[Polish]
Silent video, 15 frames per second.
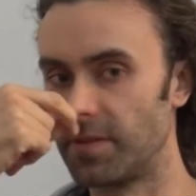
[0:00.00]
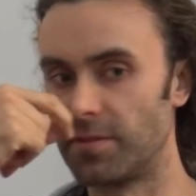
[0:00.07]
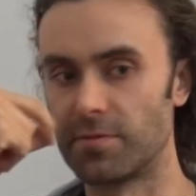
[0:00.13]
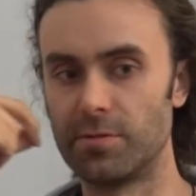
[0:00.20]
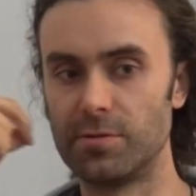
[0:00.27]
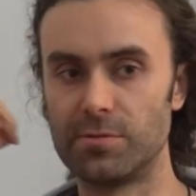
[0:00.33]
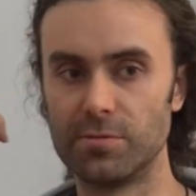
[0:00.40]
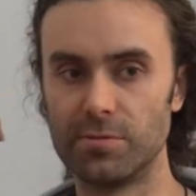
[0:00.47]
W
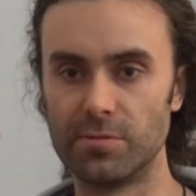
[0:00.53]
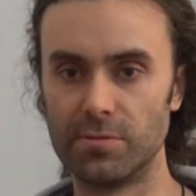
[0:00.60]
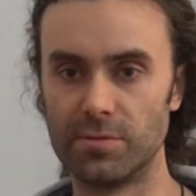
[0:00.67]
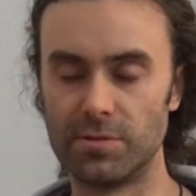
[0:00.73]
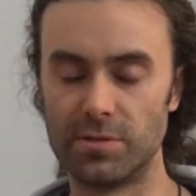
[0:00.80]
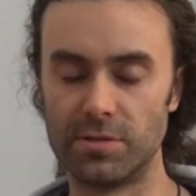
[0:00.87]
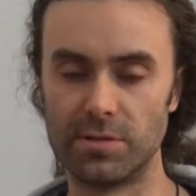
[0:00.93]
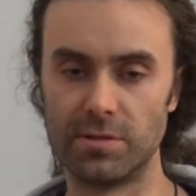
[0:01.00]
końcu
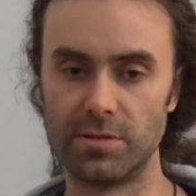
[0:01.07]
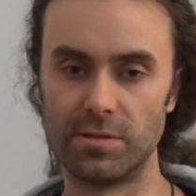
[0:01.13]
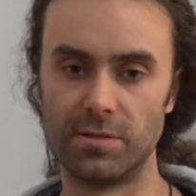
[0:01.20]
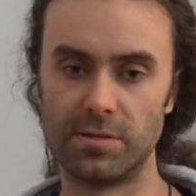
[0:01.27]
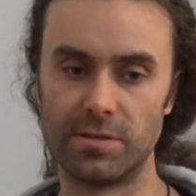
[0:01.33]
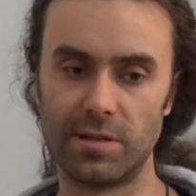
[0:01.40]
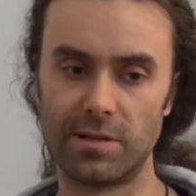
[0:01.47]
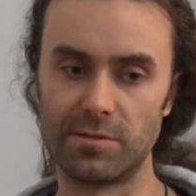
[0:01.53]

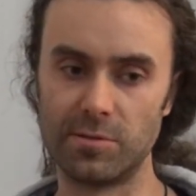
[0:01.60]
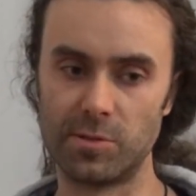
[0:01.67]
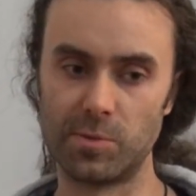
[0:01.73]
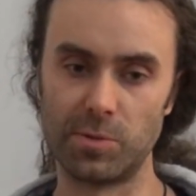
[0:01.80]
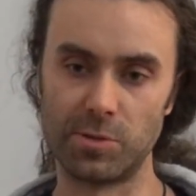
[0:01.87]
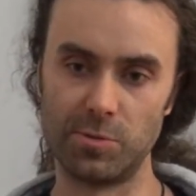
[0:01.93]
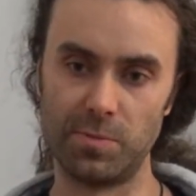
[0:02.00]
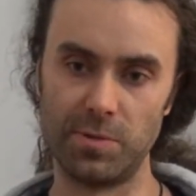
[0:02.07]
z, znalazłem
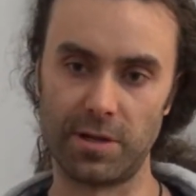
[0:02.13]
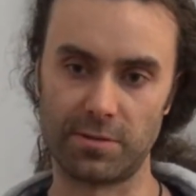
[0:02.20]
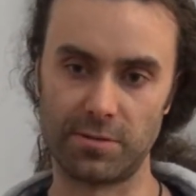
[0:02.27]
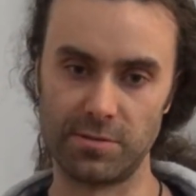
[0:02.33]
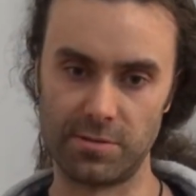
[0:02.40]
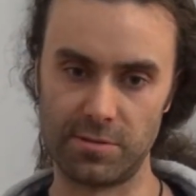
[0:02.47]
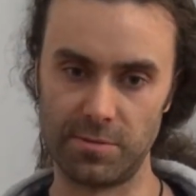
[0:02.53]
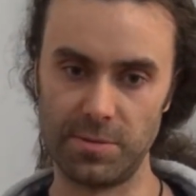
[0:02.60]
sposób, jak
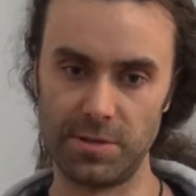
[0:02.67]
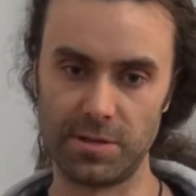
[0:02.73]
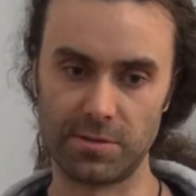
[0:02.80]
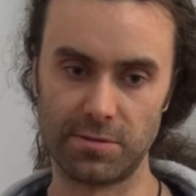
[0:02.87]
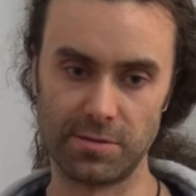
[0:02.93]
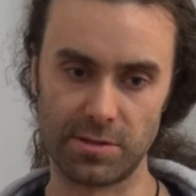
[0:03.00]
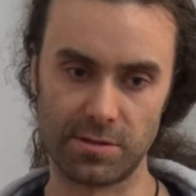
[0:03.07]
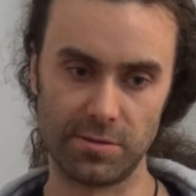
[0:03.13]
to zrobić, jak
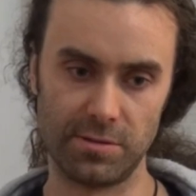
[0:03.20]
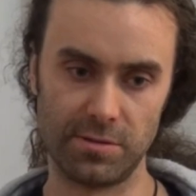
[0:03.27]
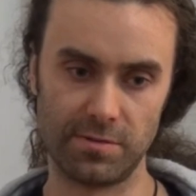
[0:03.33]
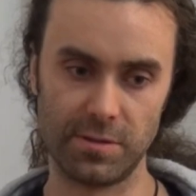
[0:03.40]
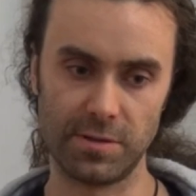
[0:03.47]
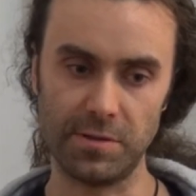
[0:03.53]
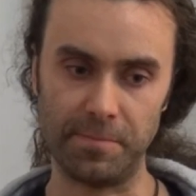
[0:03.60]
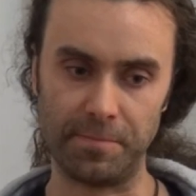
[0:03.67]
to
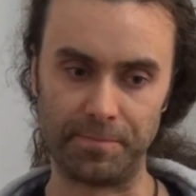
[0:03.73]
zakodować.